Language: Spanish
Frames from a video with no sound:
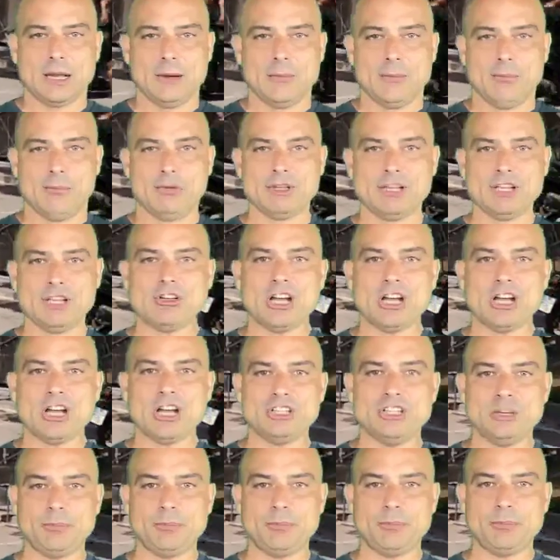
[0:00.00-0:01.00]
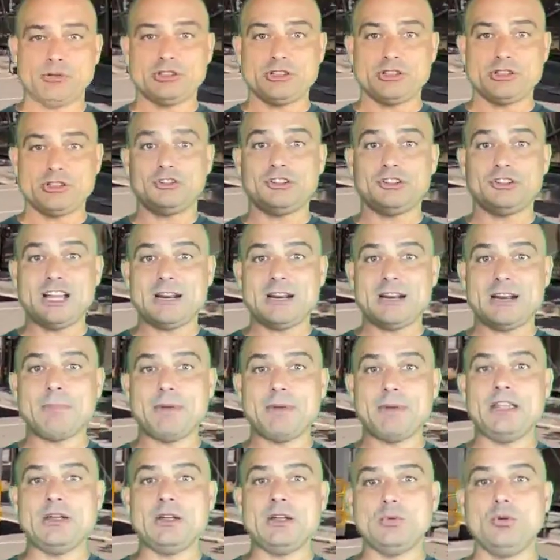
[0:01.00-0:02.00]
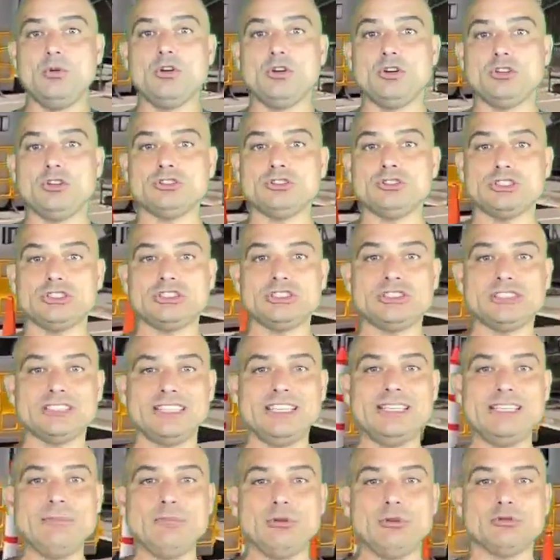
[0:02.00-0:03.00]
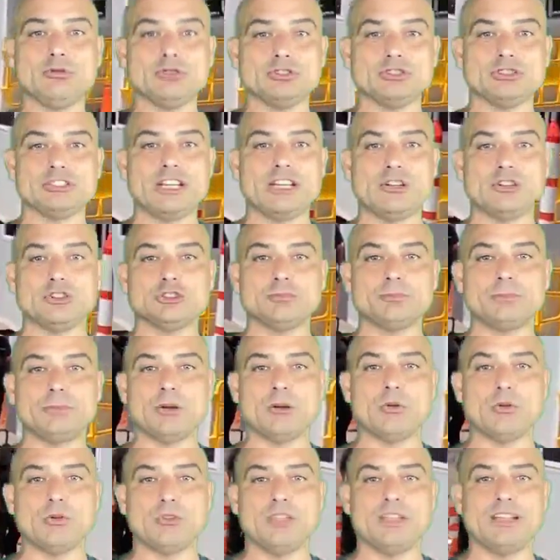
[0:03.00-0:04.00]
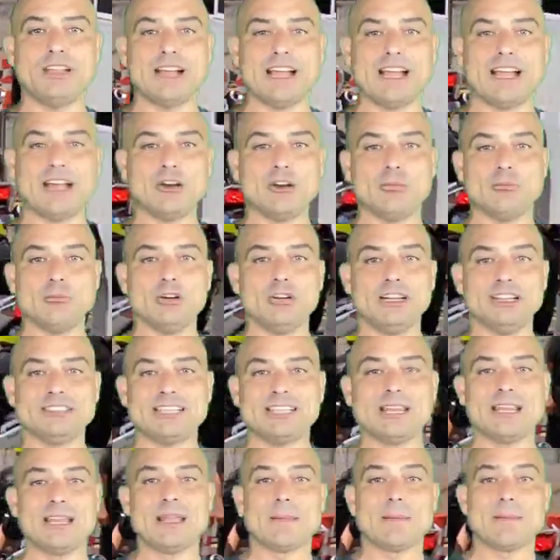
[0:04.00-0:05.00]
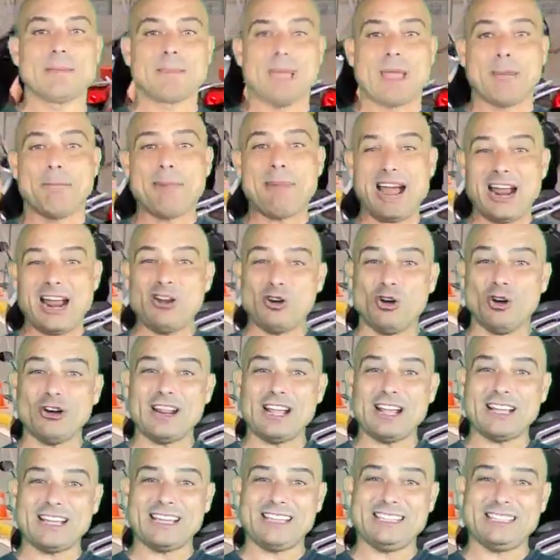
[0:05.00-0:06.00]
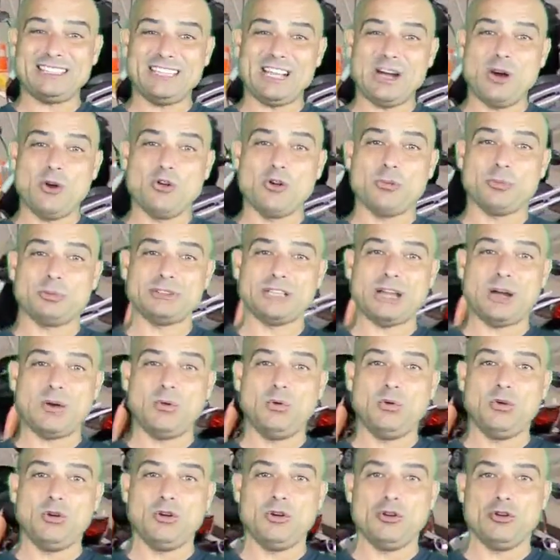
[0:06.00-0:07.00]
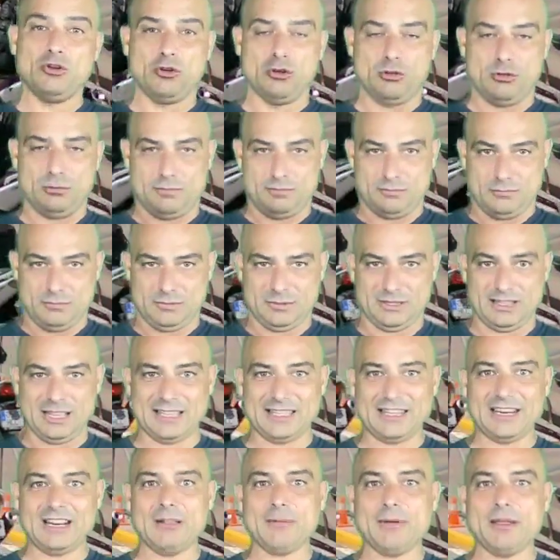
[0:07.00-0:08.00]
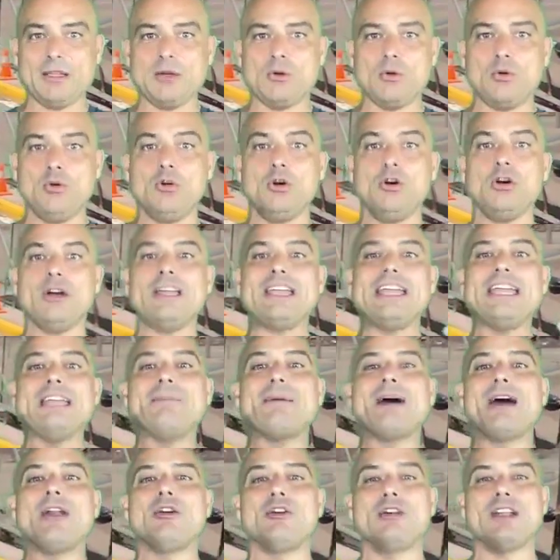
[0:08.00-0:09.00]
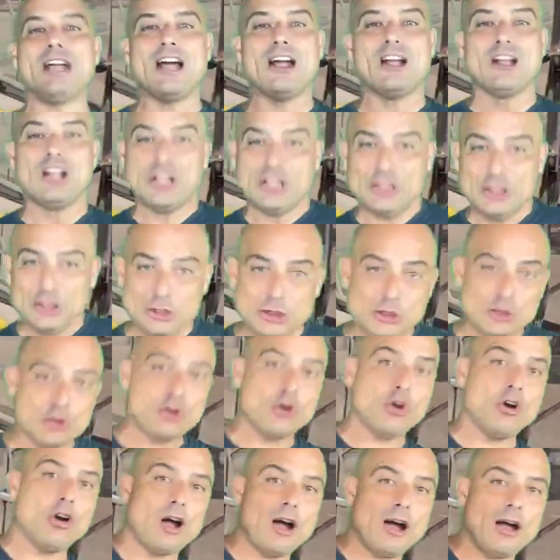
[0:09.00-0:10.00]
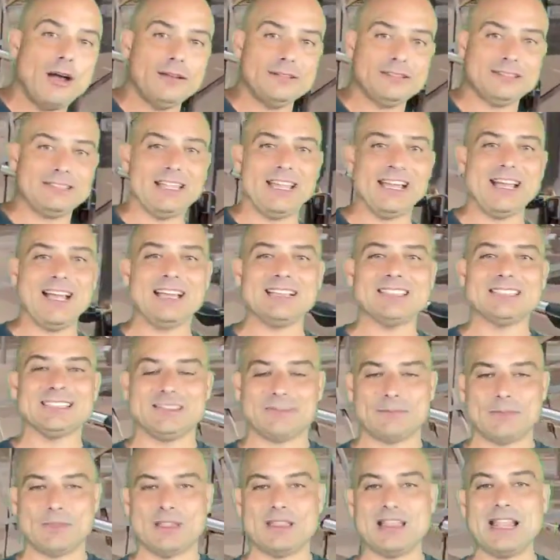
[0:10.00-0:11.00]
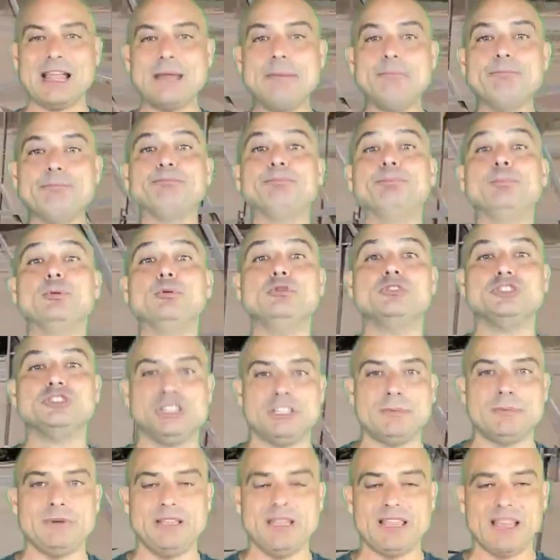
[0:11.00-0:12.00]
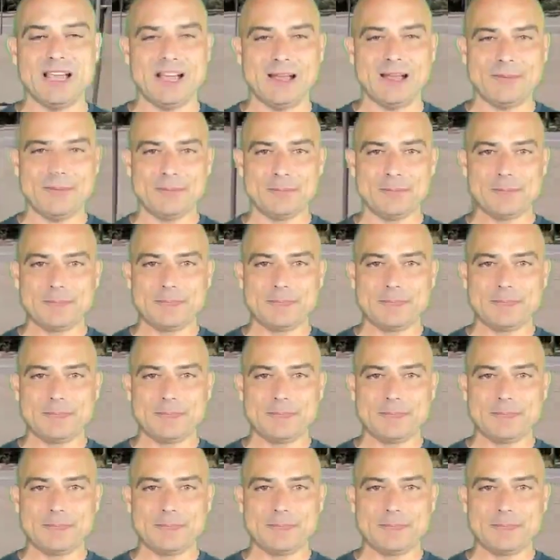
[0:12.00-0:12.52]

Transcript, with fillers: muchas ocasiones podemos encontrar vehículos y motos que nos perjudican, que nos molestan. Valora que sea un obstáculo o no. Detén el vehículo y valora. No tengas la impulsividad